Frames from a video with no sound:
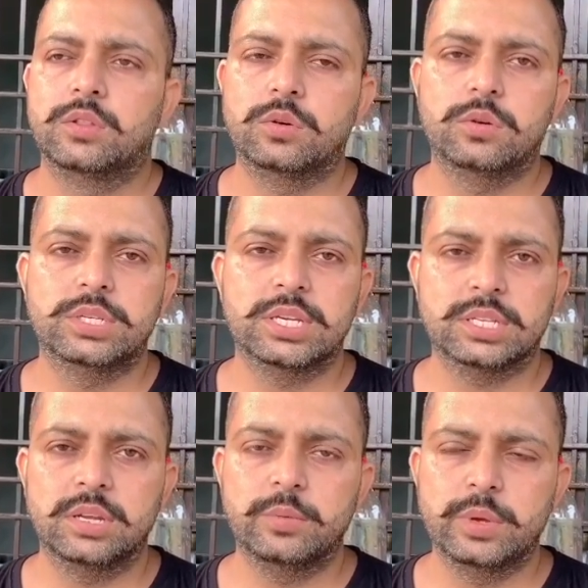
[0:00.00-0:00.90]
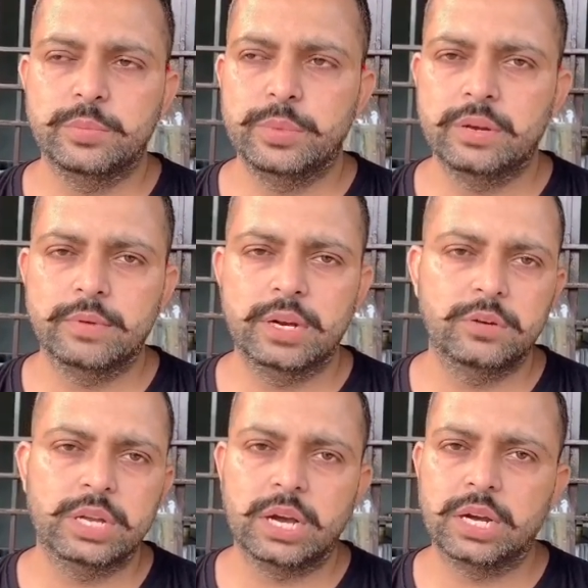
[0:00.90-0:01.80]
तो जैसे ही मीन
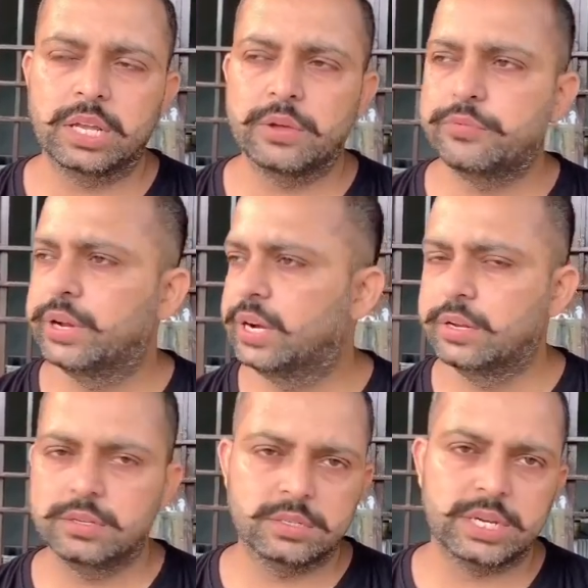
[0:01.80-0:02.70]
वैल्यू निकाल के फीड